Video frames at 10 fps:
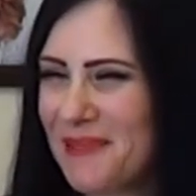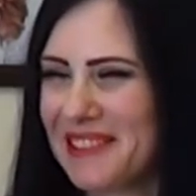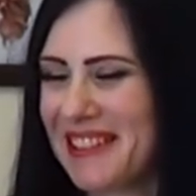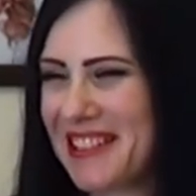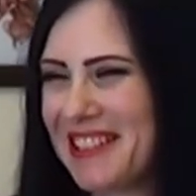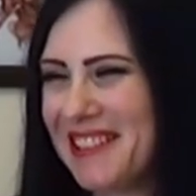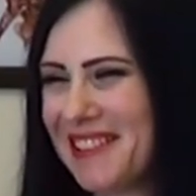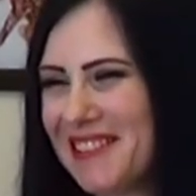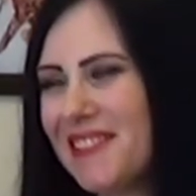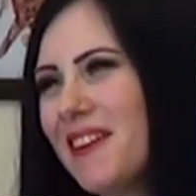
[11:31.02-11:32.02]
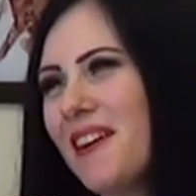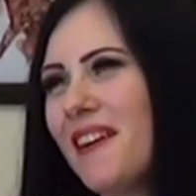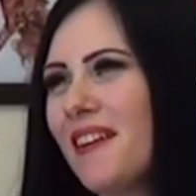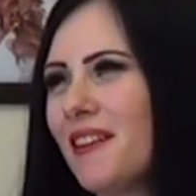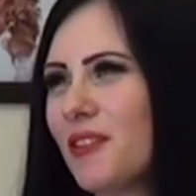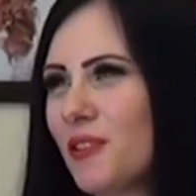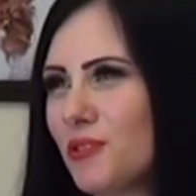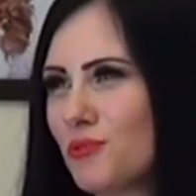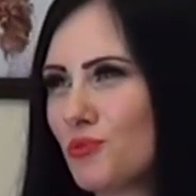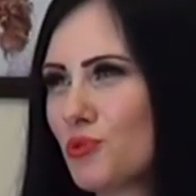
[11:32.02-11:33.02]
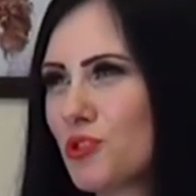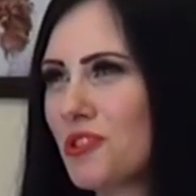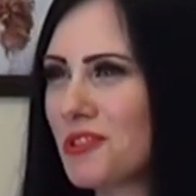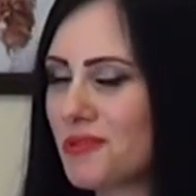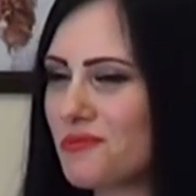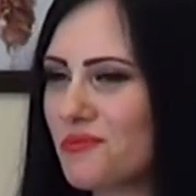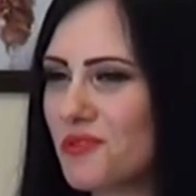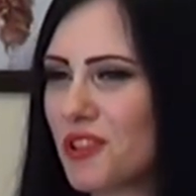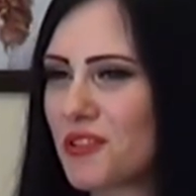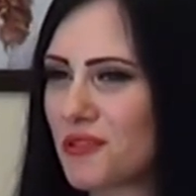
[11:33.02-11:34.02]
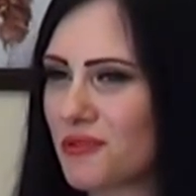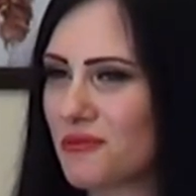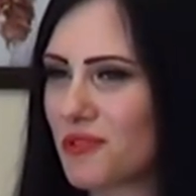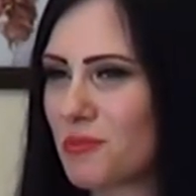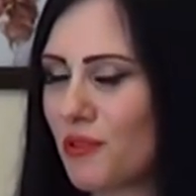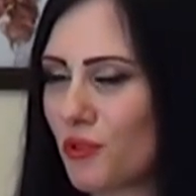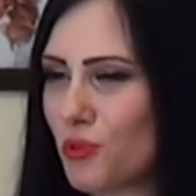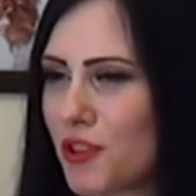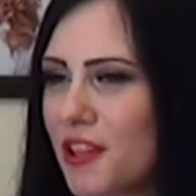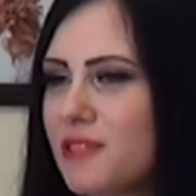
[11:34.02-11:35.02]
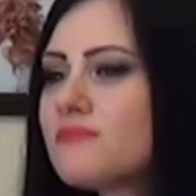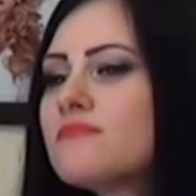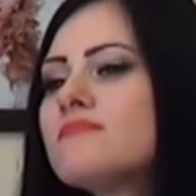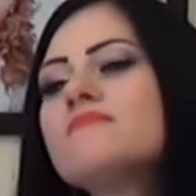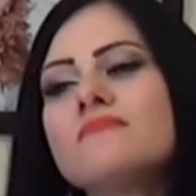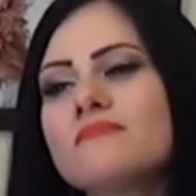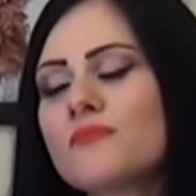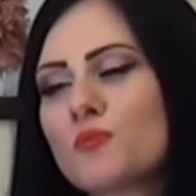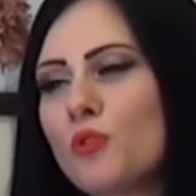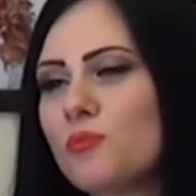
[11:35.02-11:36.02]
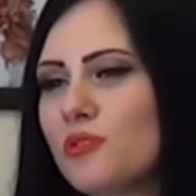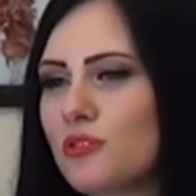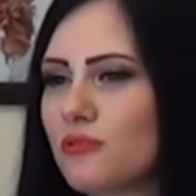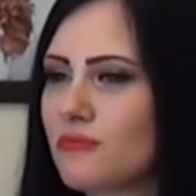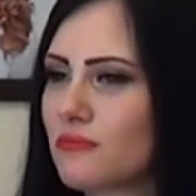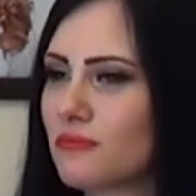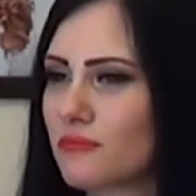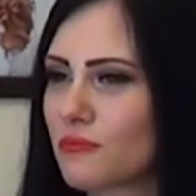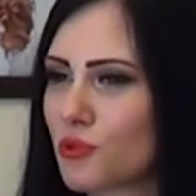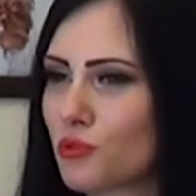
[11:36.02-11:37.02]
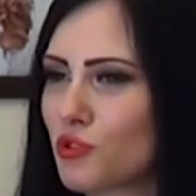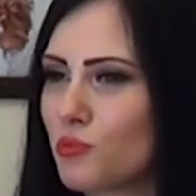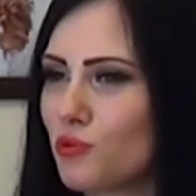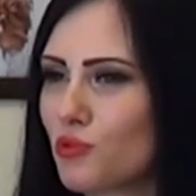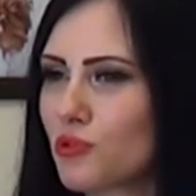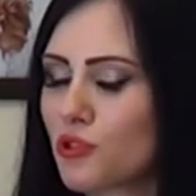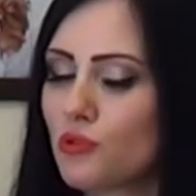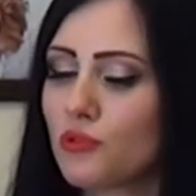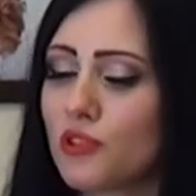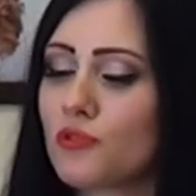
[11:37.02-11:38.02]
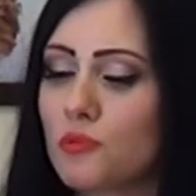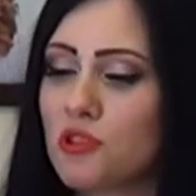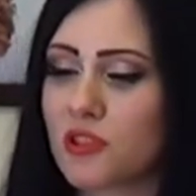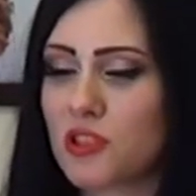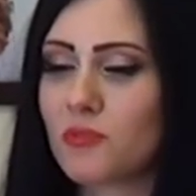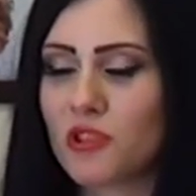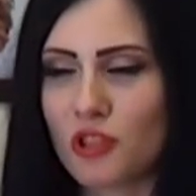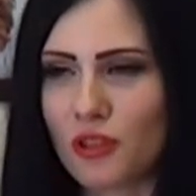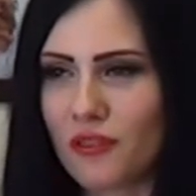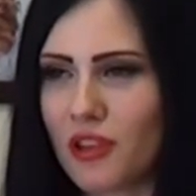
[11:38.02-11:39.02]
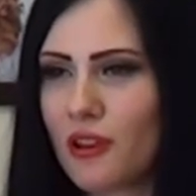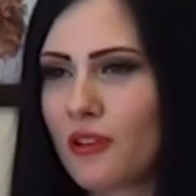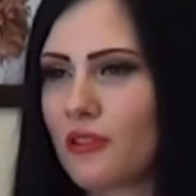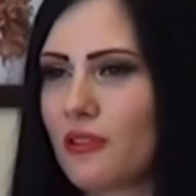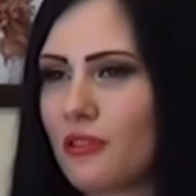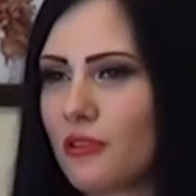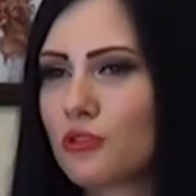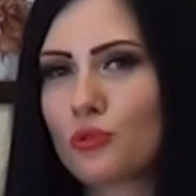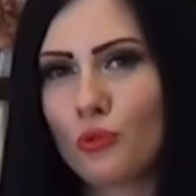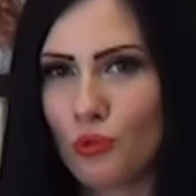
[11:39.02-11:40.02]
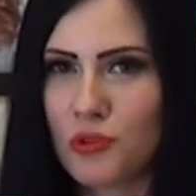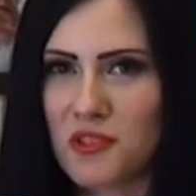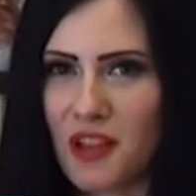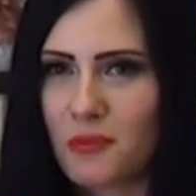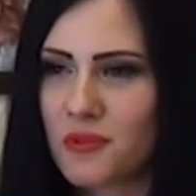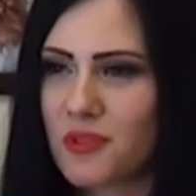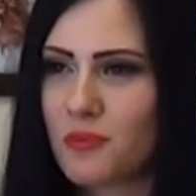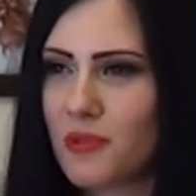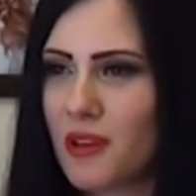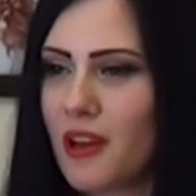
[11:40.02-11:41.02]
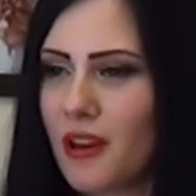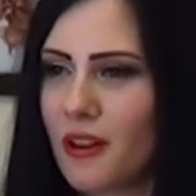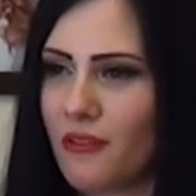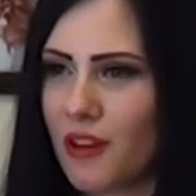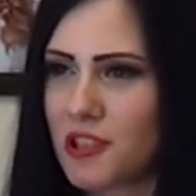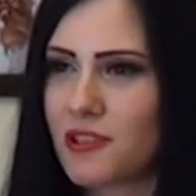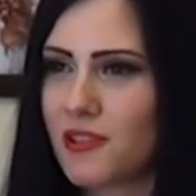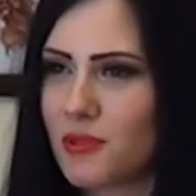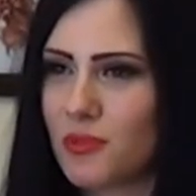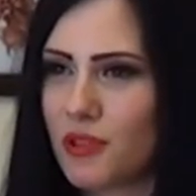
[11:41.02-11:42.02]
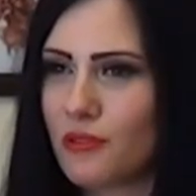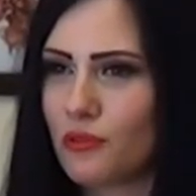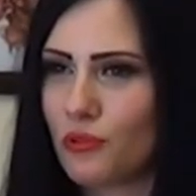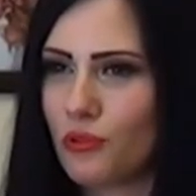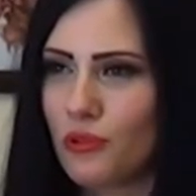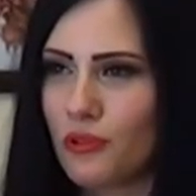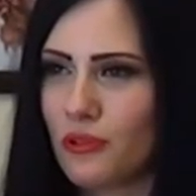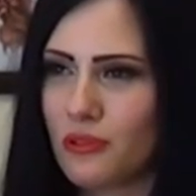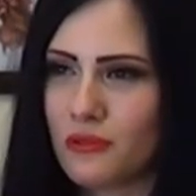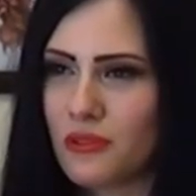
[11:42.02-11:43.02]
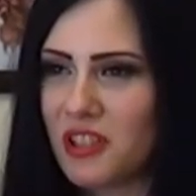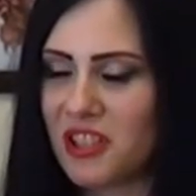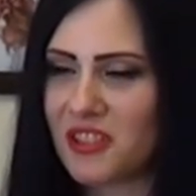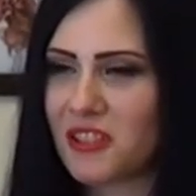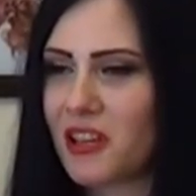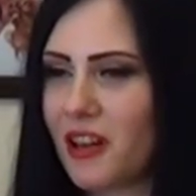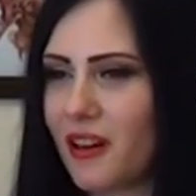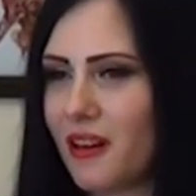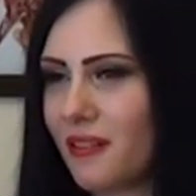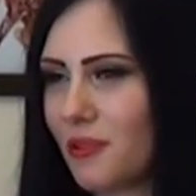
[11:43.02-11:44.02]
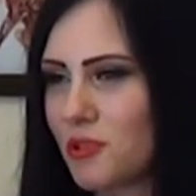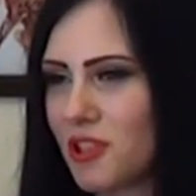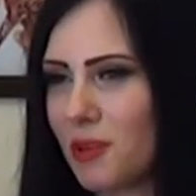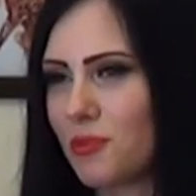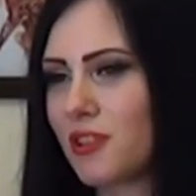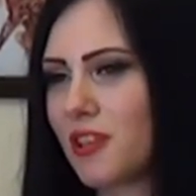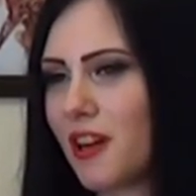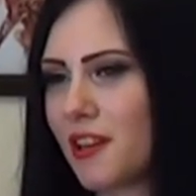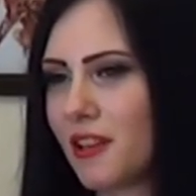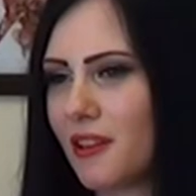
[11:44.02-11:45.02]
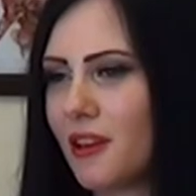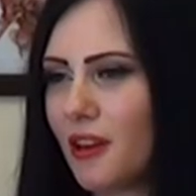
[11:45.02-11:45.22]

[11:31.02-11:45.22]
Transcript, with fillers: поначалу. Э, нужно взять себя в руки, вспомнить что тебе нужно, что дает вообще тебе человек, э, кто он сам себе, важно ли тебе его критика, вообще комментарии.